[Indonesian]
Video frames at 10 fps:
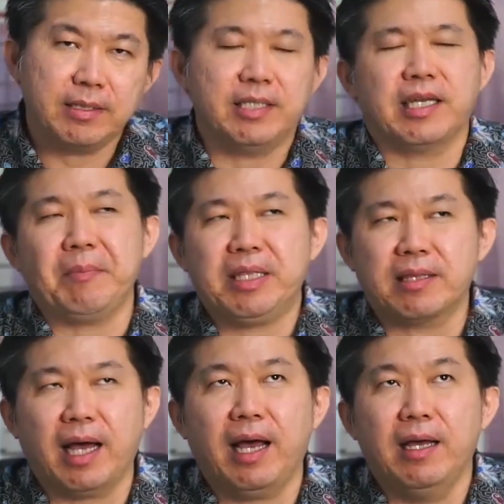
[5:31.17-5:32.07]
Jadi saya
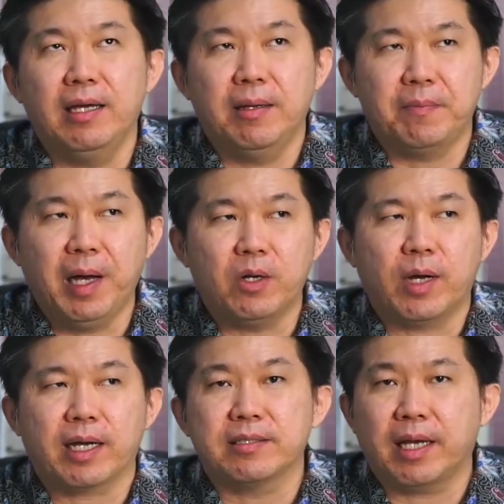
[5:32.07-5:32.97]
minta
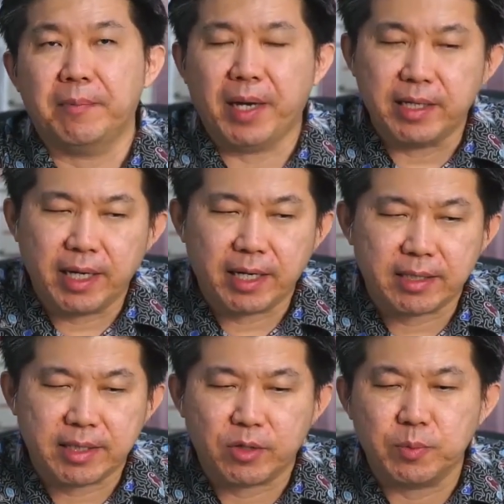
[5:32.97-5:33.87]
baru akan saya bayar
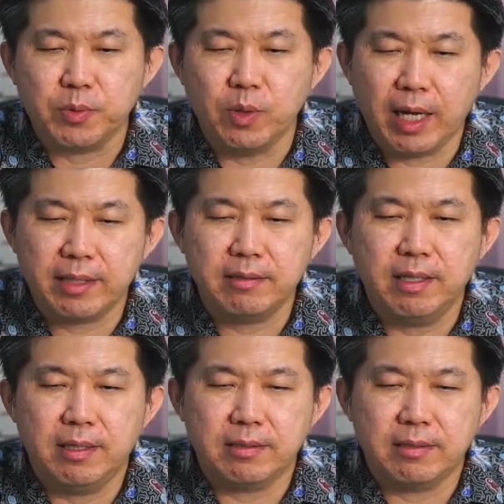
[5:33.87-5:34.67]
satu bulan